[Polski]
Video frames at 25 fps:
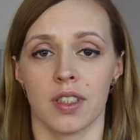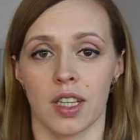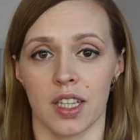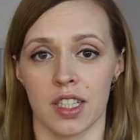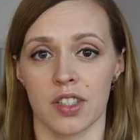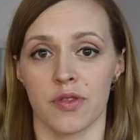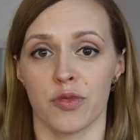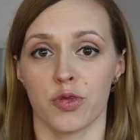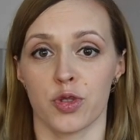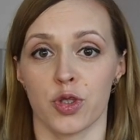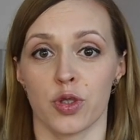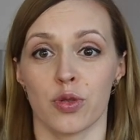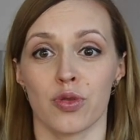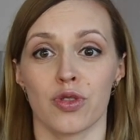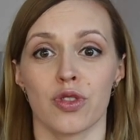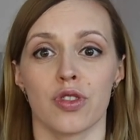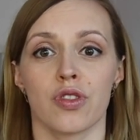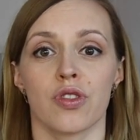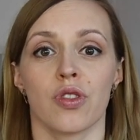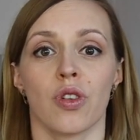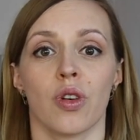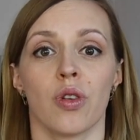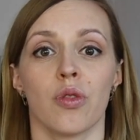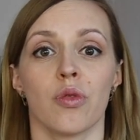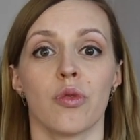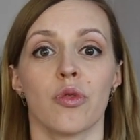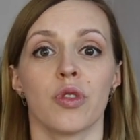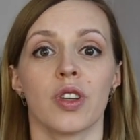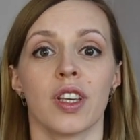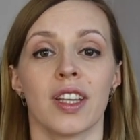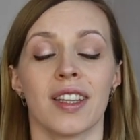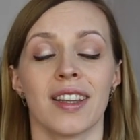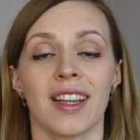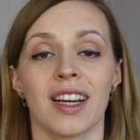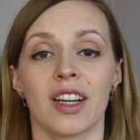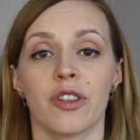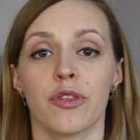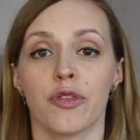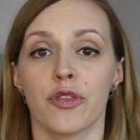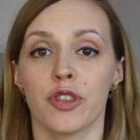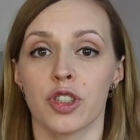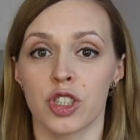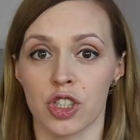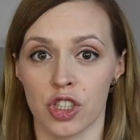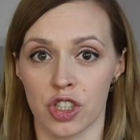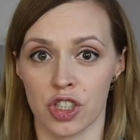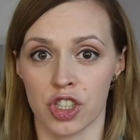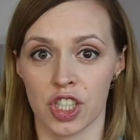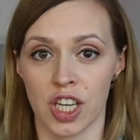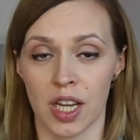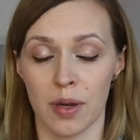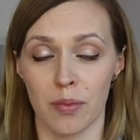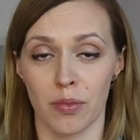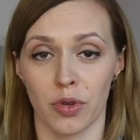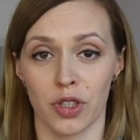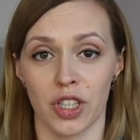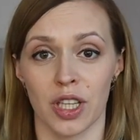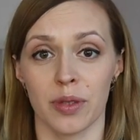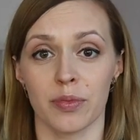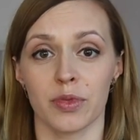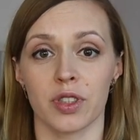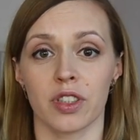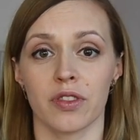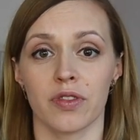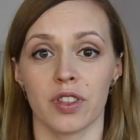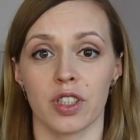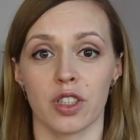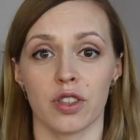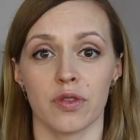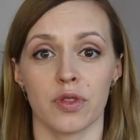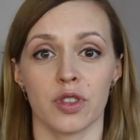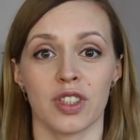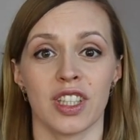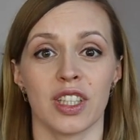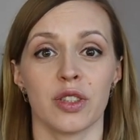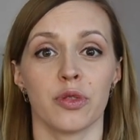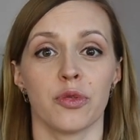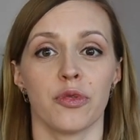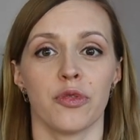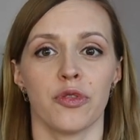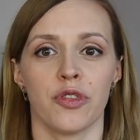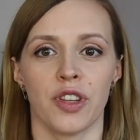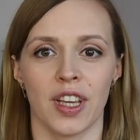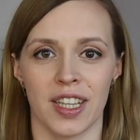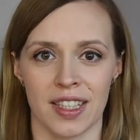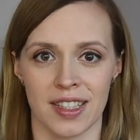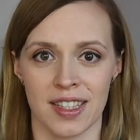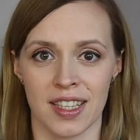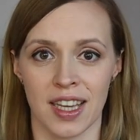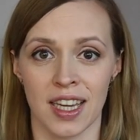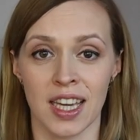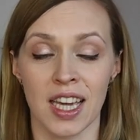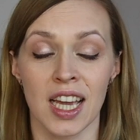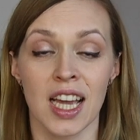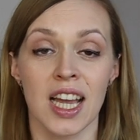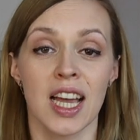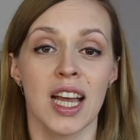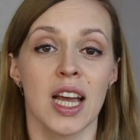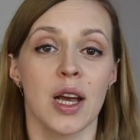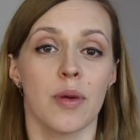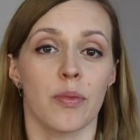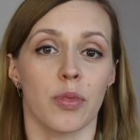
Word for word: teraz w ciąży są jednak wyższe, bo jem tych węglowodanów więcej.